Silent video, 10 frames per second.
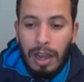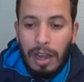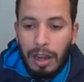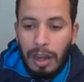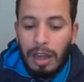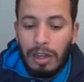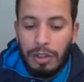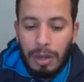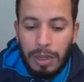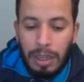على
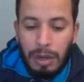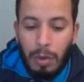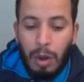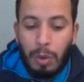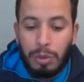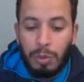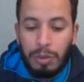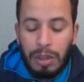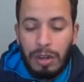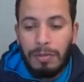الجميع
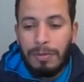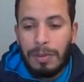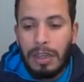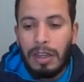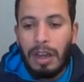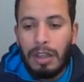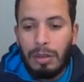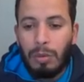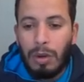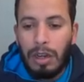وخصوصا في
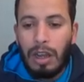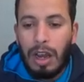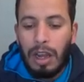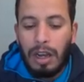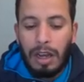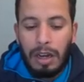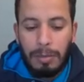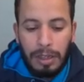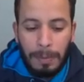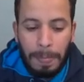الدول
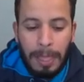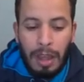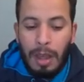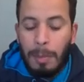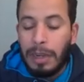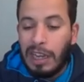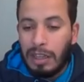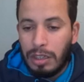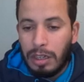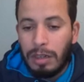العربيه من
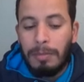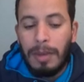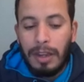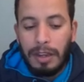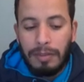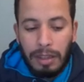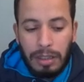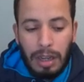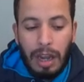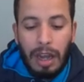اجل معرفه
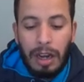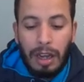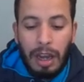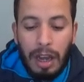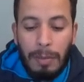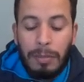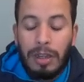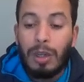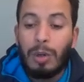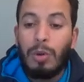الارقام
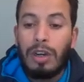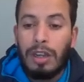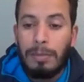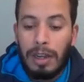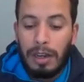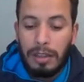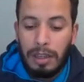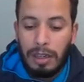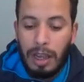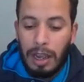لكل بلد
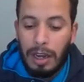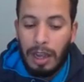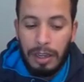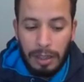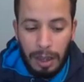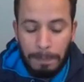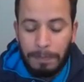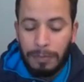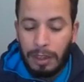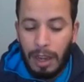على حده
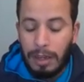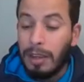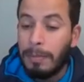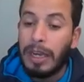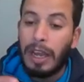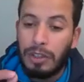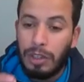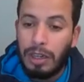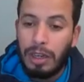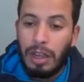يعني من
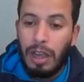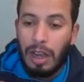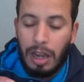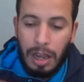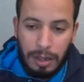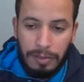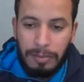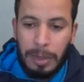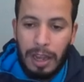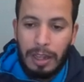اجل
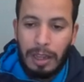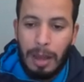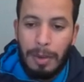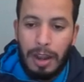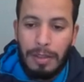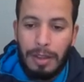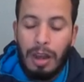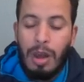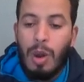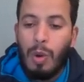الهدف من هذا الامر هذا
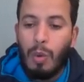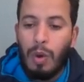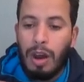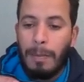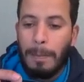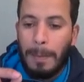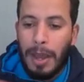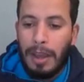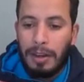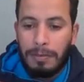هو
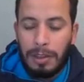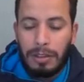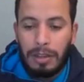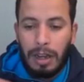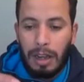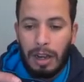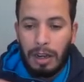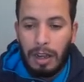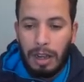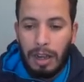معرفه
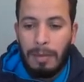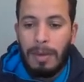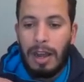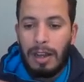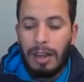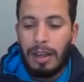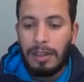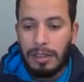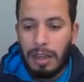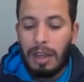الارقام على
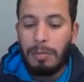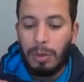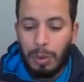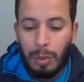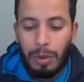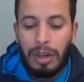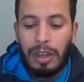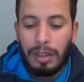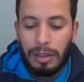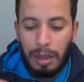حساب
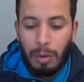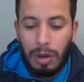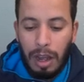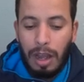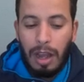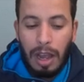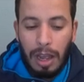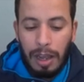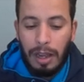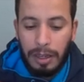كل دوله
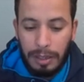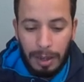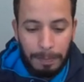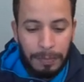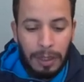على حده